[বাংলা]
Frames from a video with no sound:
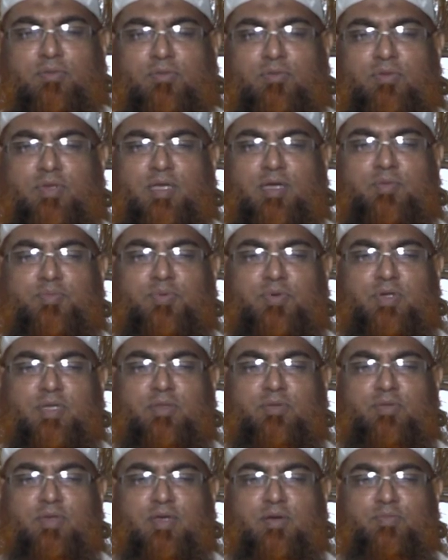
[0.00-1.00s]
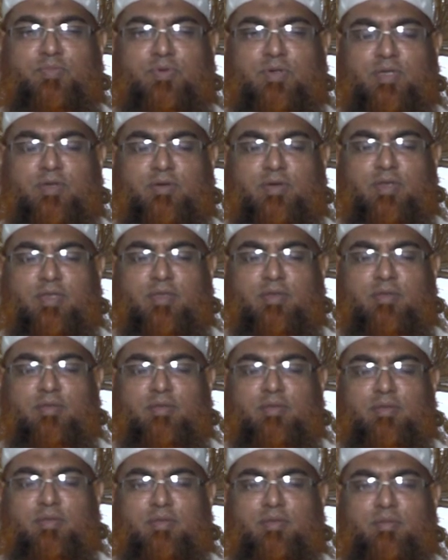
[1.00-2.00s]
দুই এক ফোঁটা দুই এক ফোঁটা করে
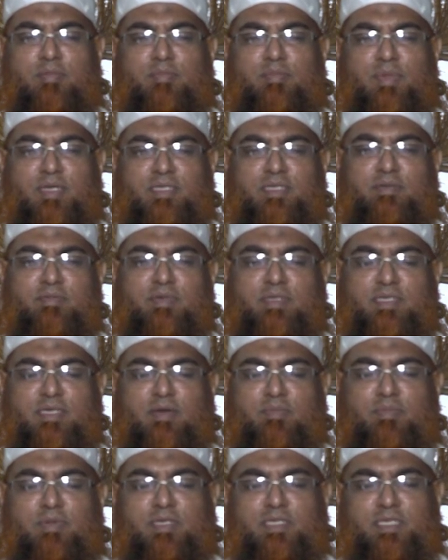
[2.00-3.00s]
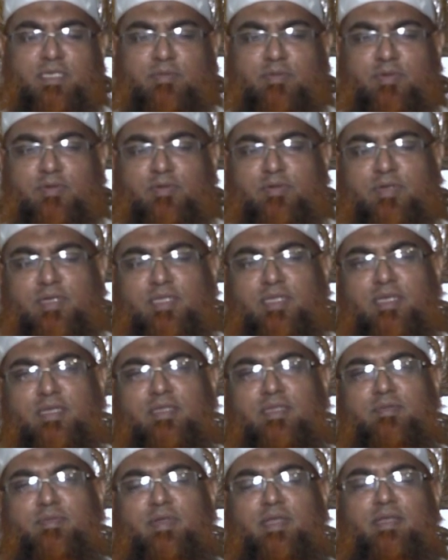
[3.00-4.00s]
মাঝে মাঝে আপনি সেবন করে
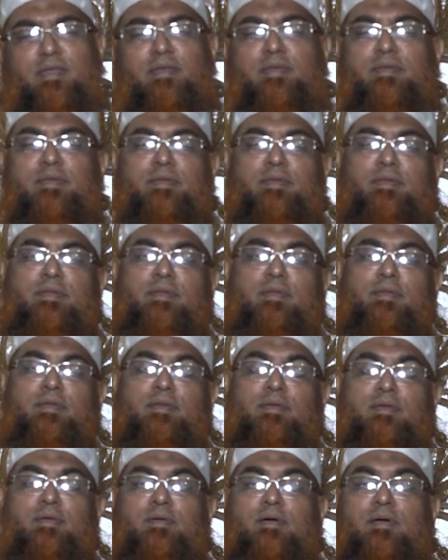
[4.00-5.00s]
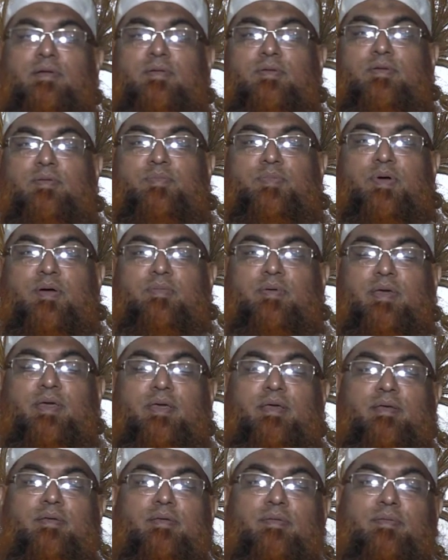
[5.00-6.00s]
দেখতে পারেন অনুরূপভাবে
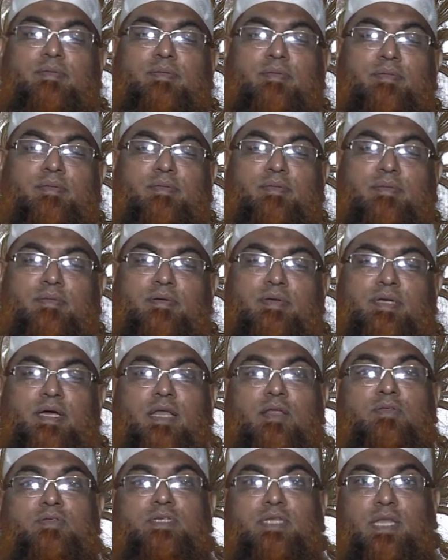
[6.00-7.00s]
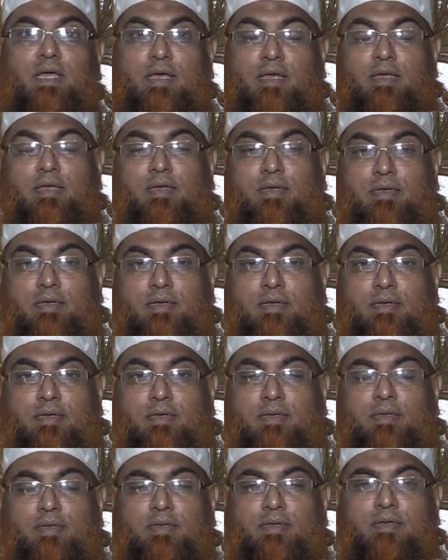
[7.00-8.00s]
কালোজিরা
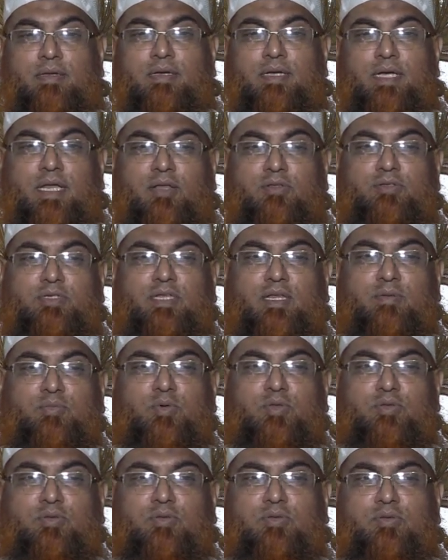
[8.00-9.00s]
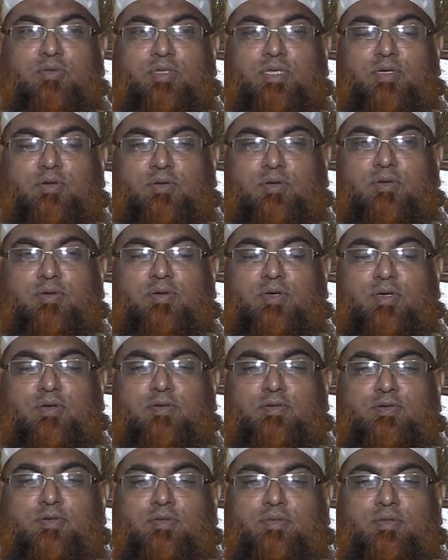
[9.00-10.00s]
কালোজিরা মধু তো যে কোনো রোগের
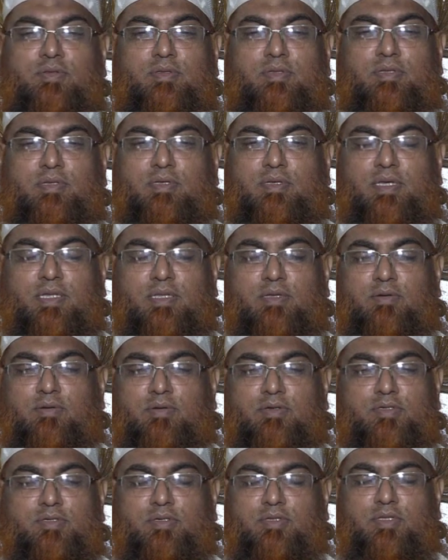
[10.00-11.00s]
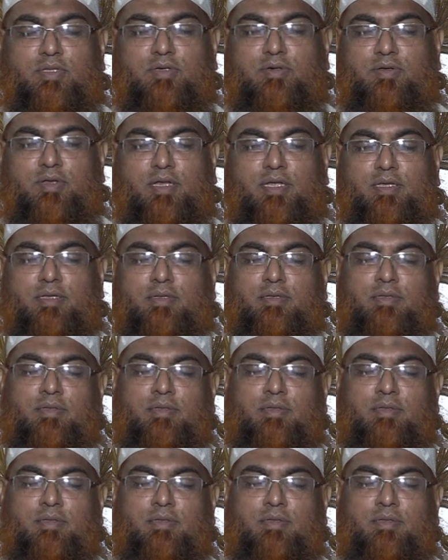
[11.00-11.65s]
ওষুধ এতে কোনো সন্দেহ নেই